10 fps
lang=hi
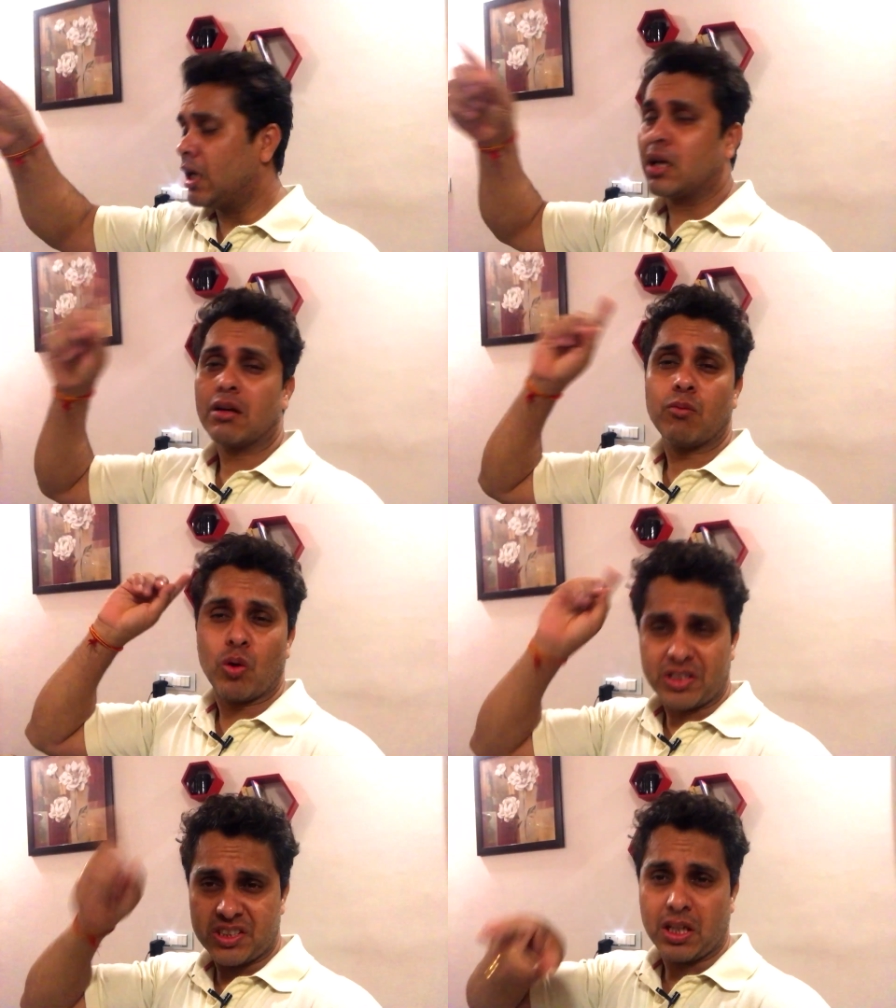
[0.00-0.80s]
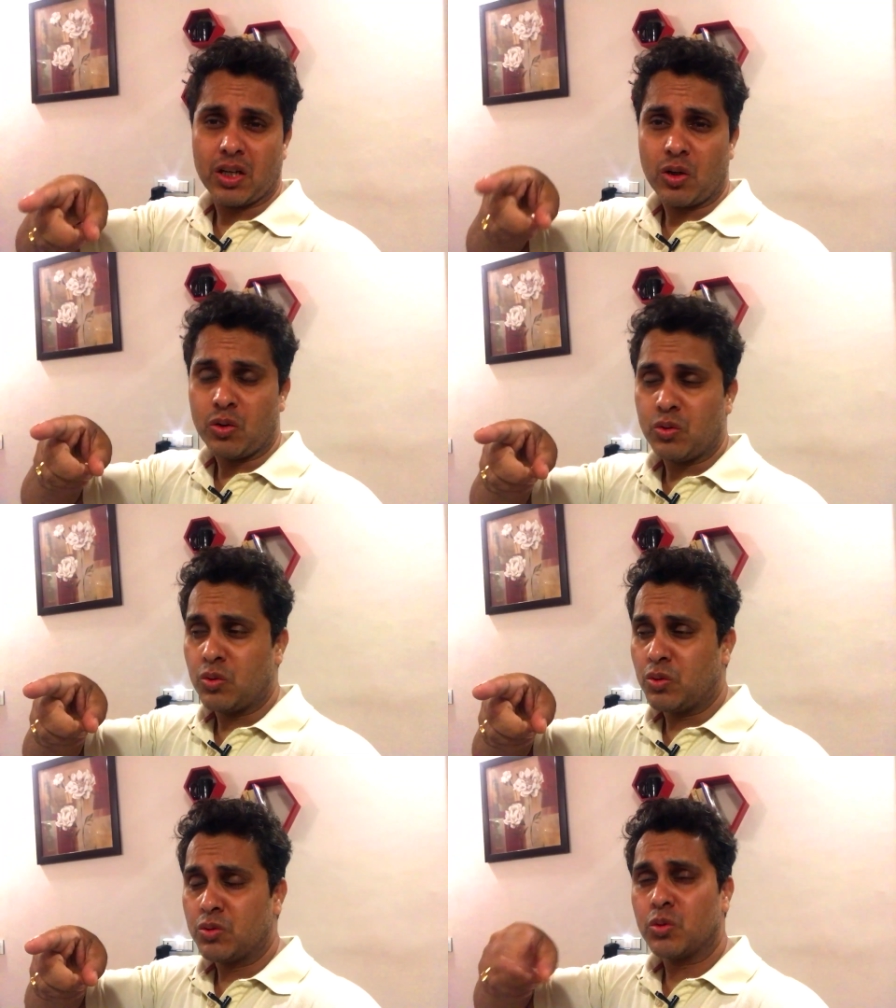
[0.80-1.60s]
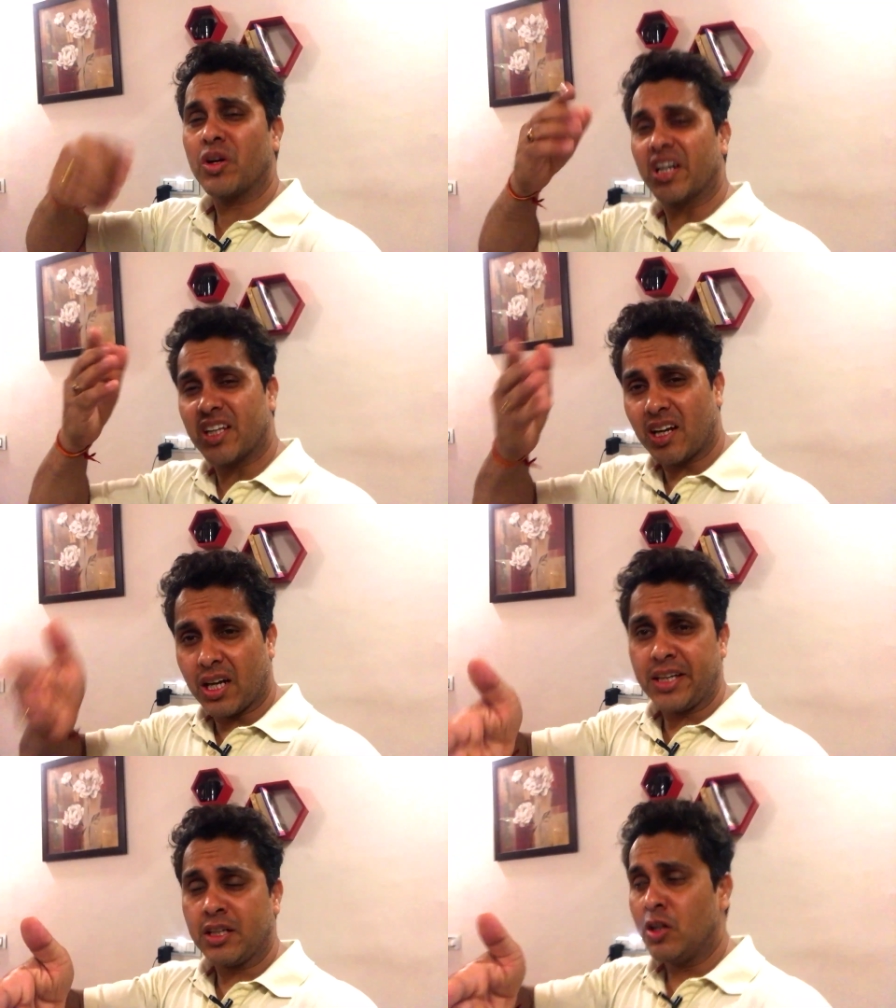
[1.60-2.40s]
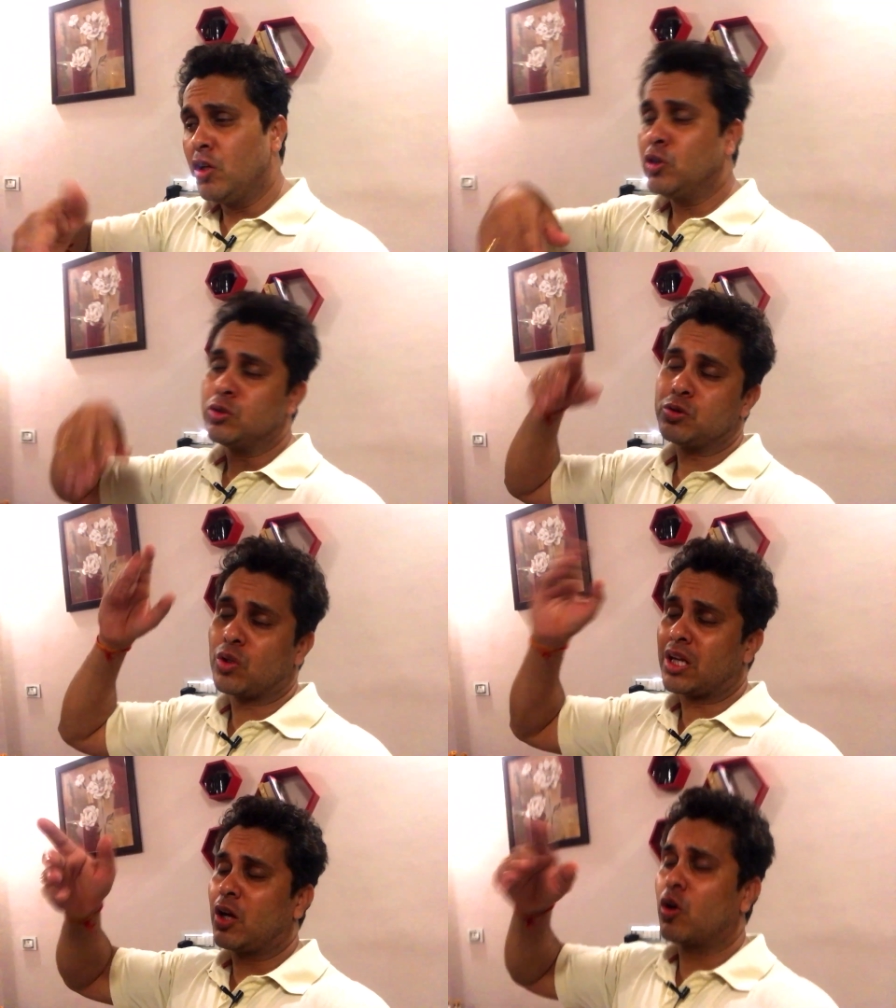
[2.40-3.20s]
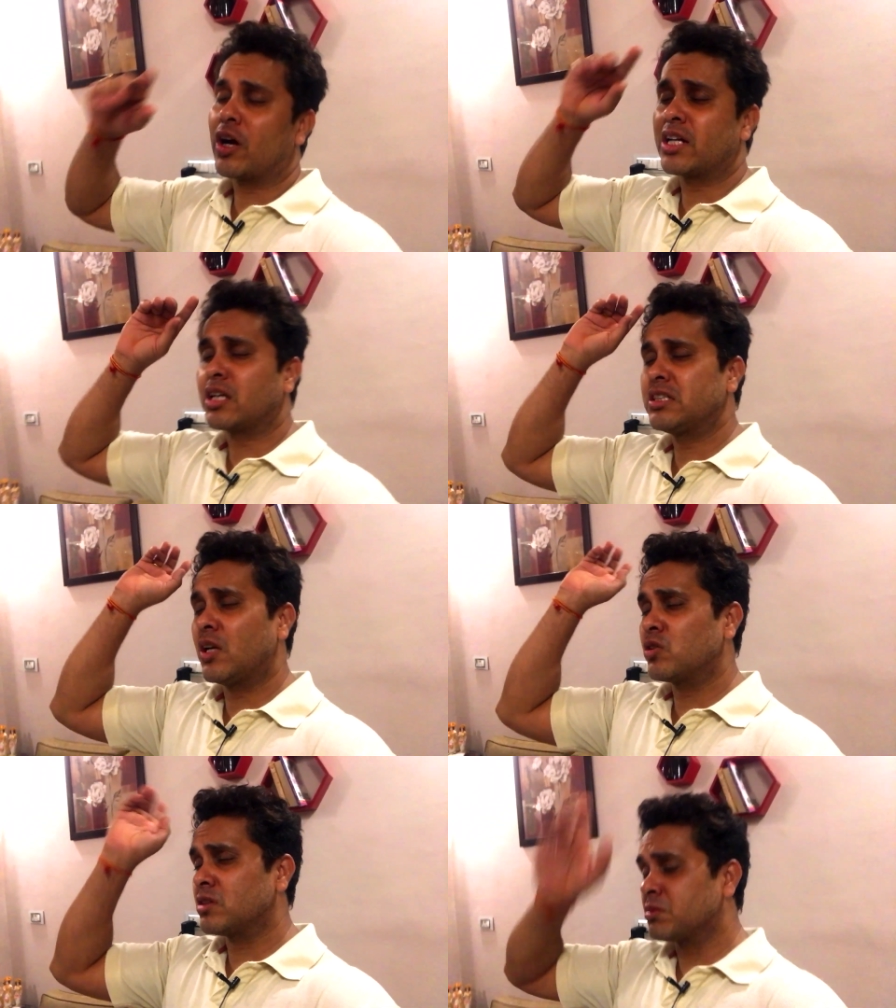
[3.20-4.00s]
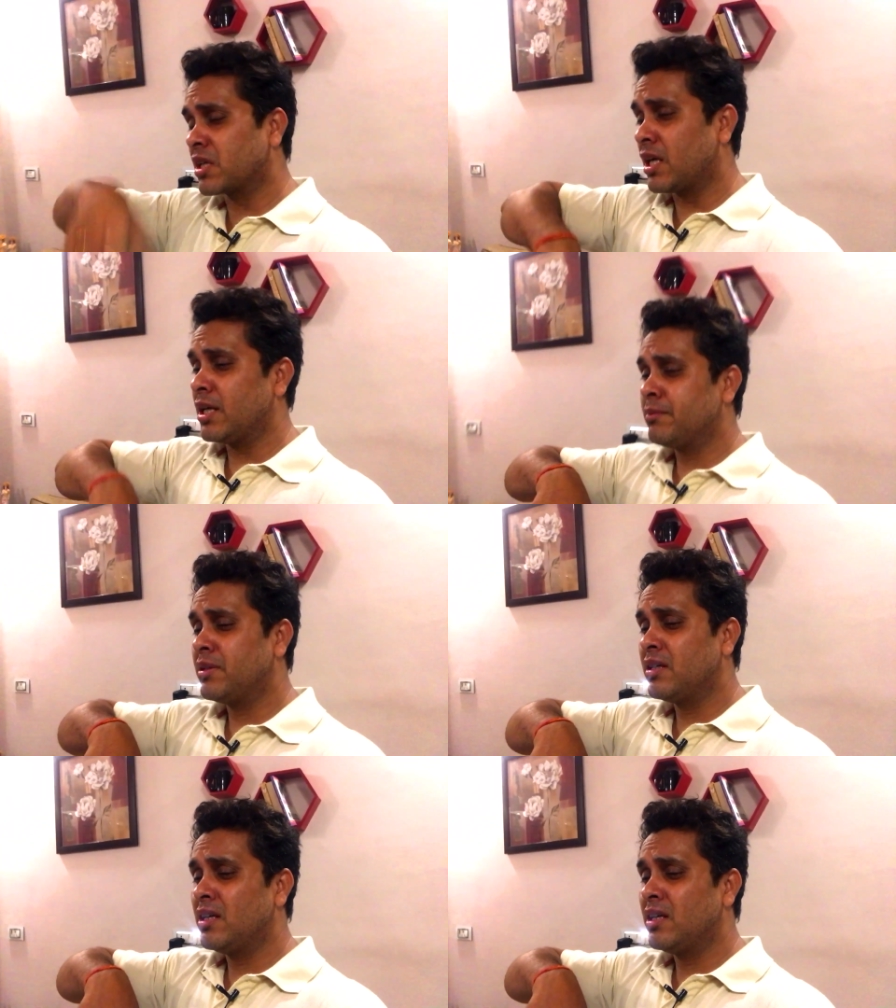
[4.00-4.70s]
अगर ब्लॉग अच्छा लगा हो तो कर देना लाइक जो नए लोग कर देना जिनको सब्सक्राइब